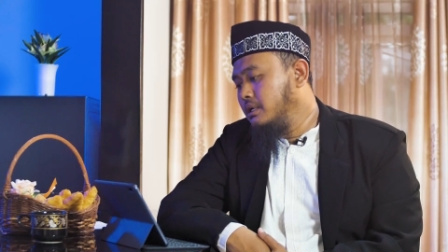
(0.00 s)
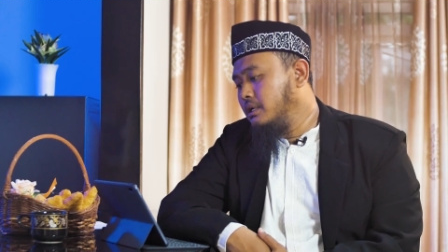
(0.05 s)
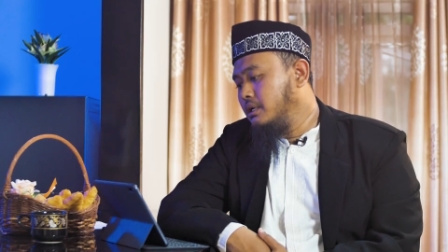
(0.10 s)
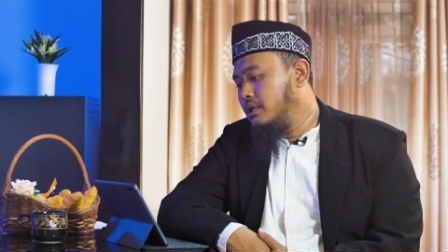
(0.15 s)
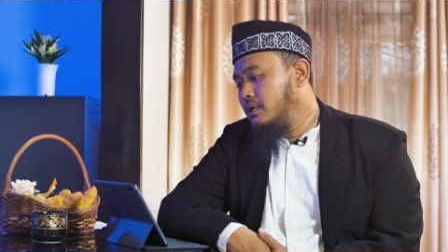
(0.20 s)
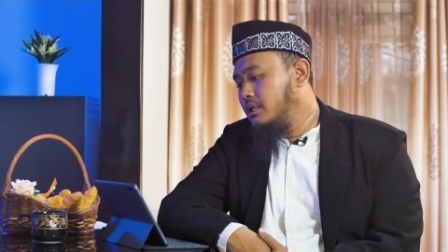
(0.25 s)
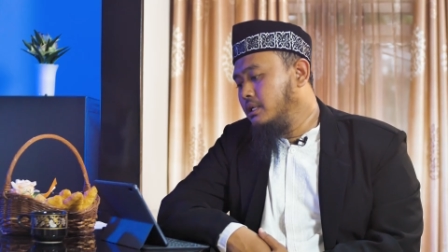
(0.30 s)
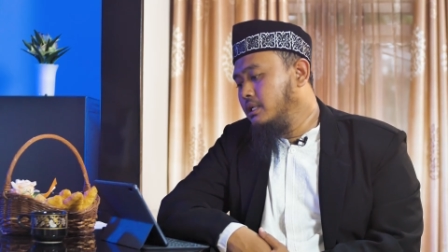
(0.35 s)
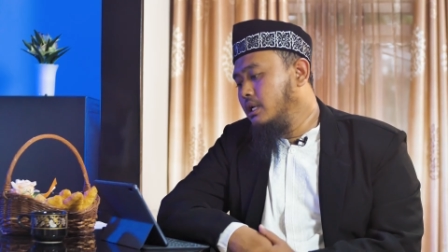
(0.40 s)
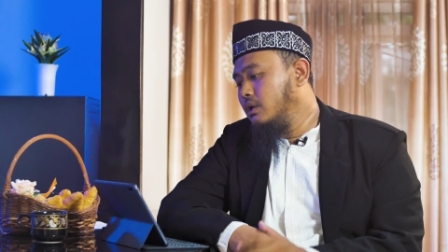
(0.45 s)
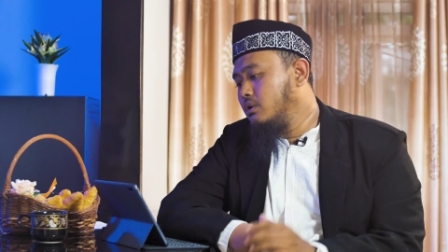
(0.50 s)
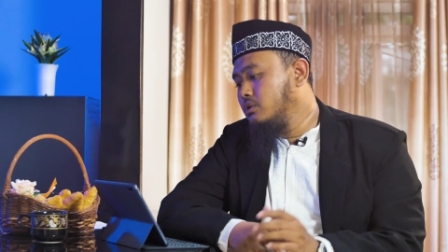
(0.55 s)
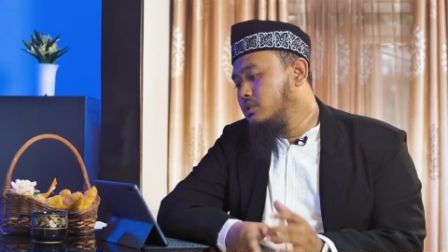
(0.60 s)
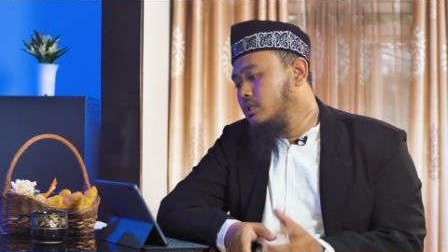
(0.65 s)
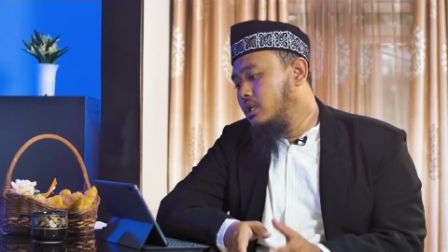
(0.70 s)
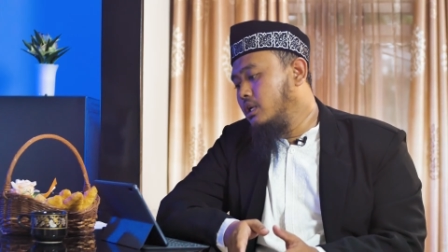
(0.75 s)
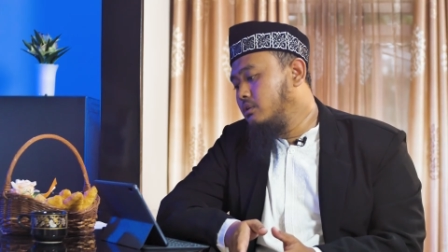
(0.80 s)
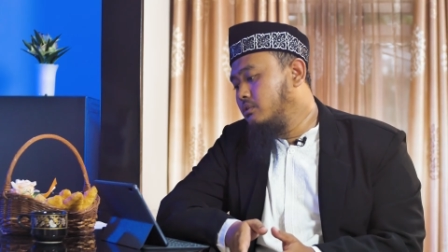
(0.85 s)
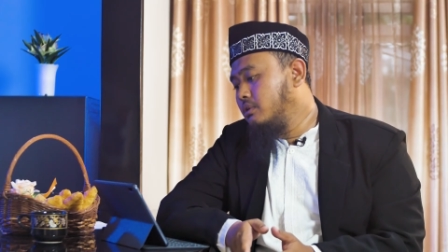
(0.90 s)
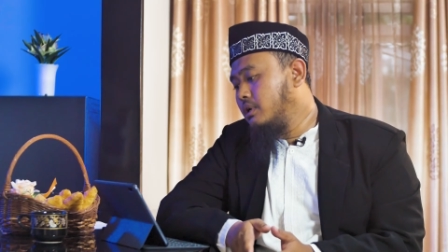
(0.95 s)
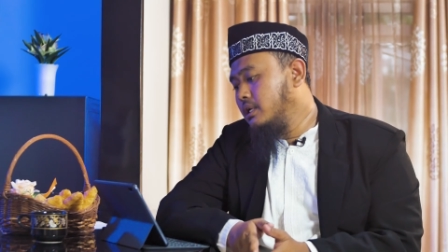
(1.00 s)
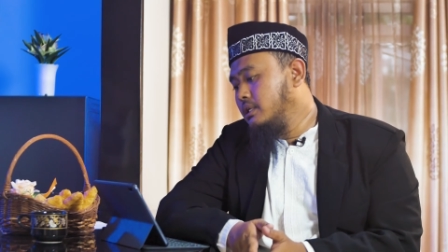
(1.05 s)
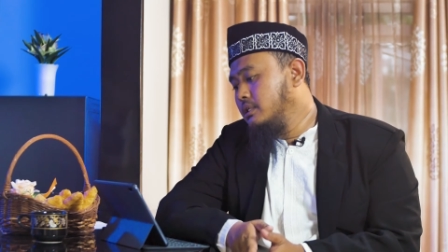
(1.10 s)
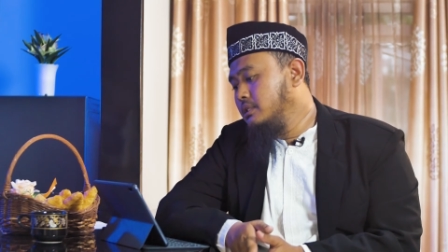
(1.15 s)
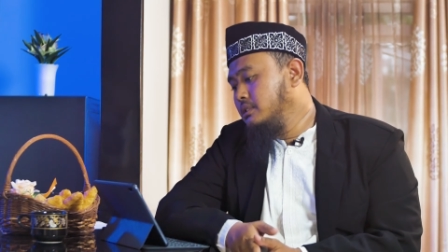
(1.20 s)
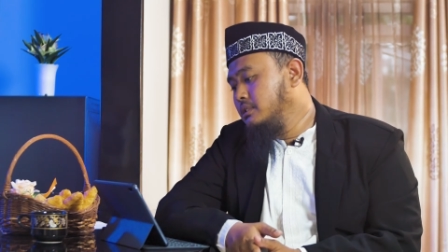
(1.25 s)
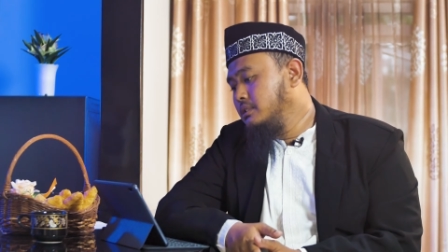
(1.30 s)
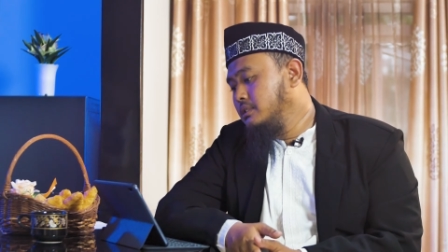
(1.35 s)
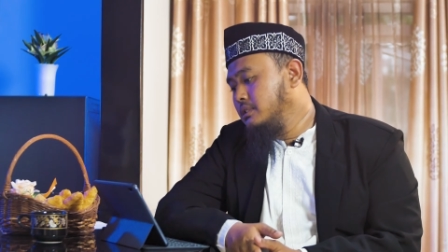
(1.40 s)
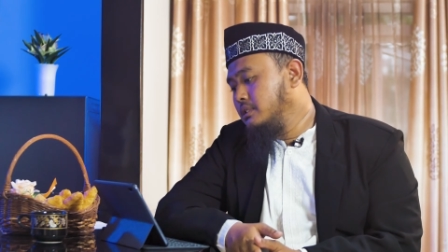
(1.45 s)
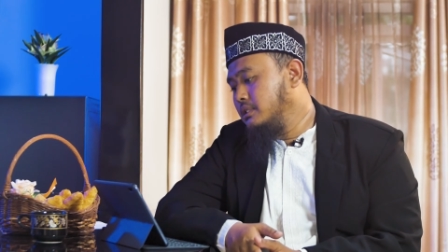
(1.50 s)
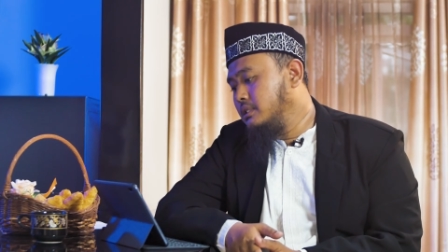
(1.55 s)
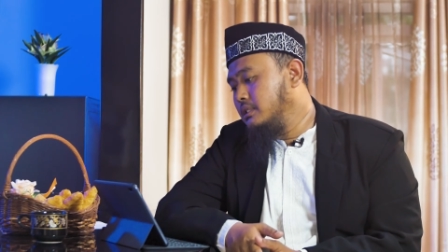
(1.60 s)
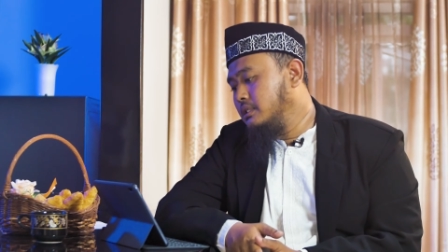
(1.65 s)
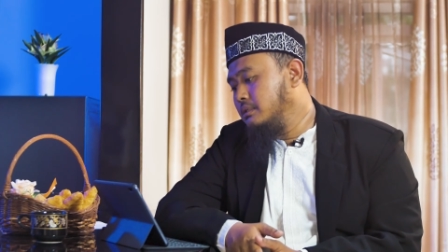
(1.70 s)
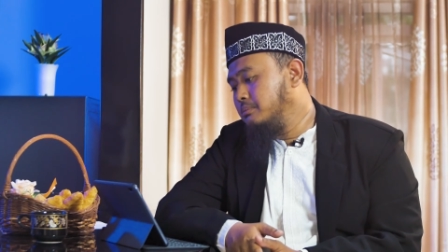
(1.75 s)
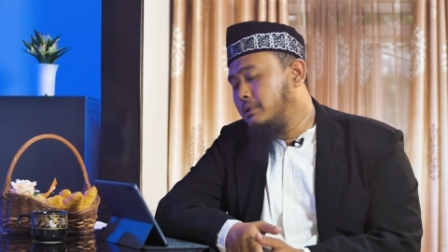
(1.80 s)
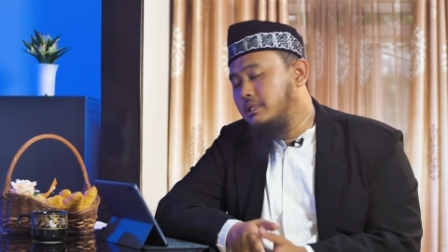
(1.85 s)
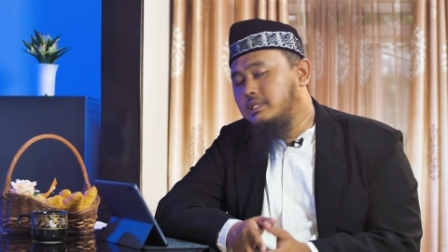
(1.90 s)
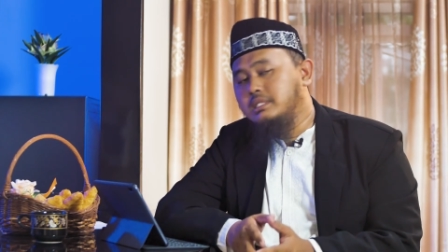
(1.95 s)
eh, ini harus dilakukan
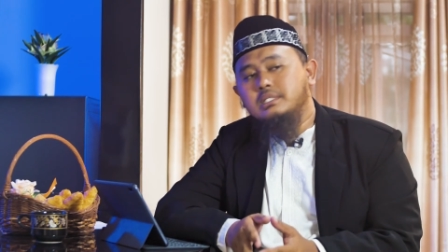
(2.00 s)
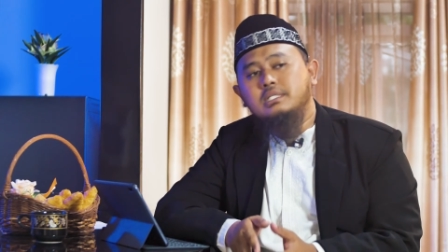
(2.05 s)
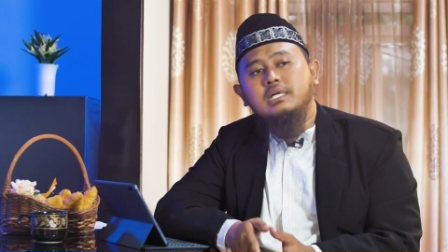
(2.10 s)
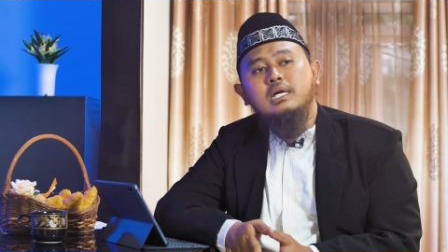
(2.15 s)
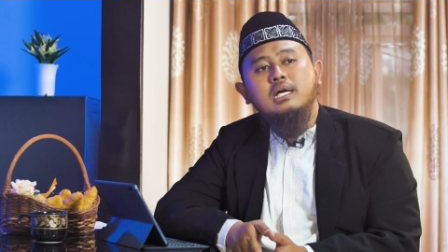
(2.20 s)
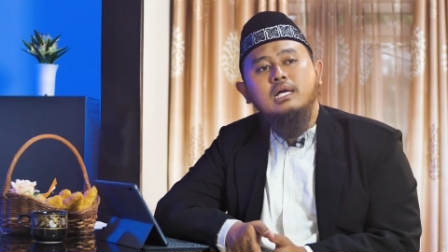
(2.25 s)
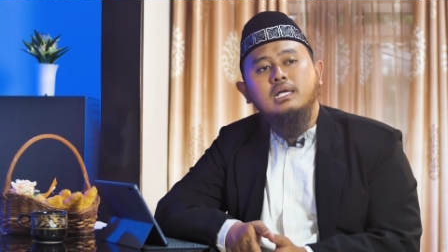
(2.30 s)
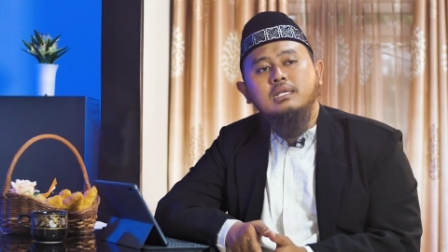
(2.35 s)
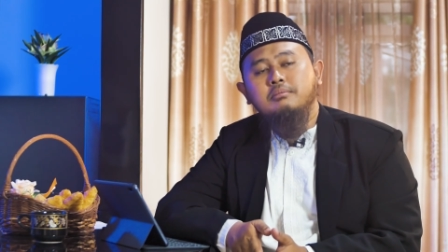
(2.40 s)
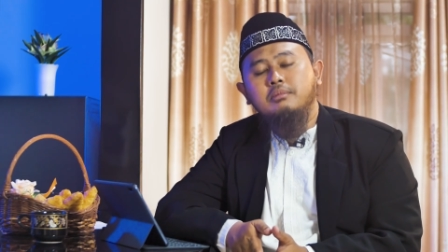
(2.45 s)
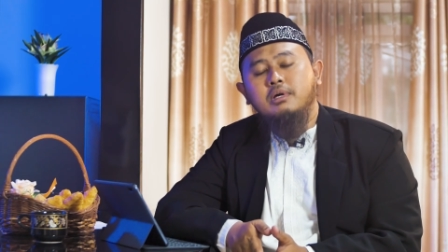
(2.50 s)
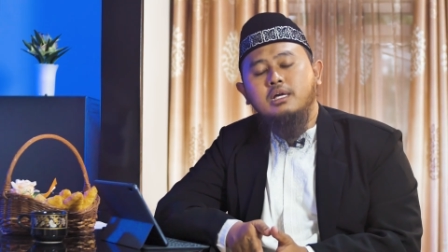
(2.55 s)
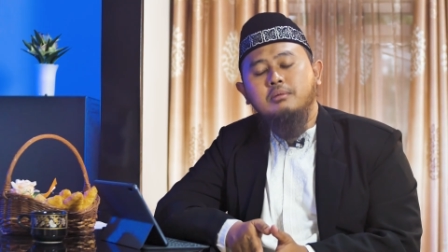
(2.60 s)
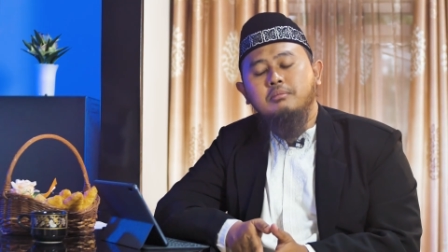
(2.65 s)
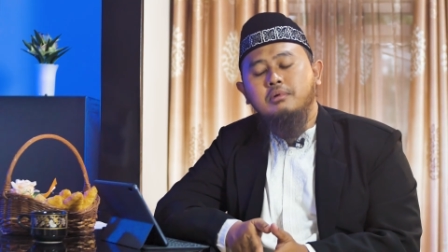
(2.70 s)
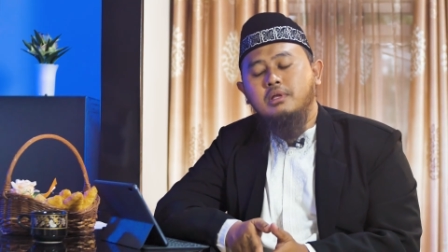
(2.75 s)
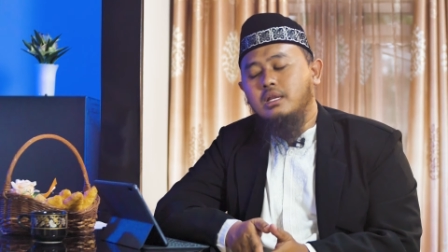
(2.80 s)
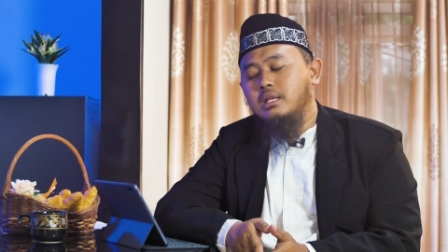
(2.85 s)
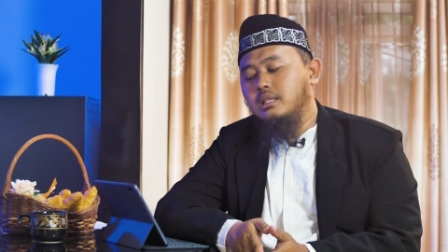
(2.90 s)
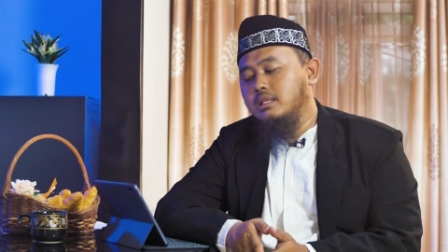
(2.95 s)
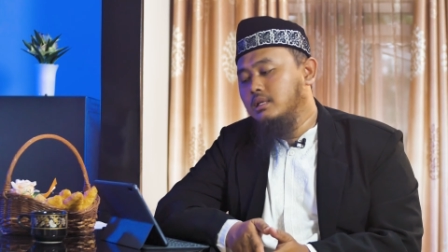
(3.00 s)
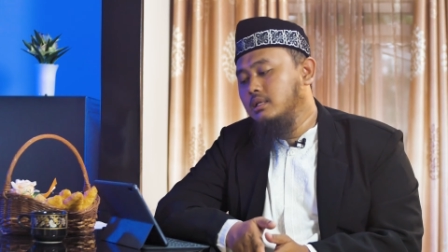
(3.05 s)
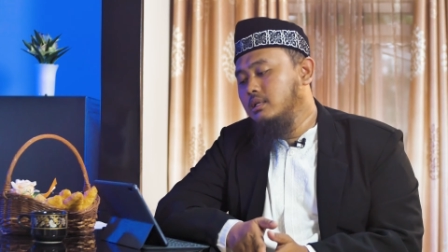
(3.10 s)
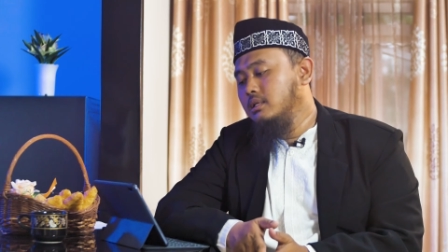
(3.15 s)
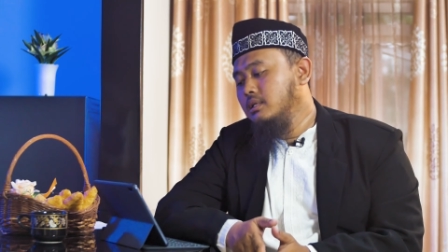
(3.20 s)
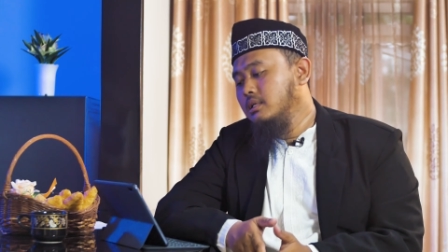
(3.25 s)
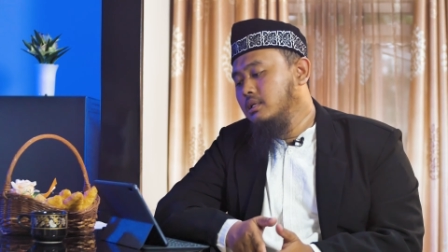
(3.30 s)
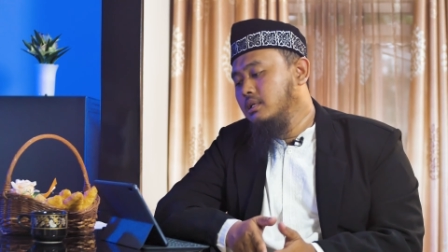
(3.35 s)
di persidangan bagaimana nanti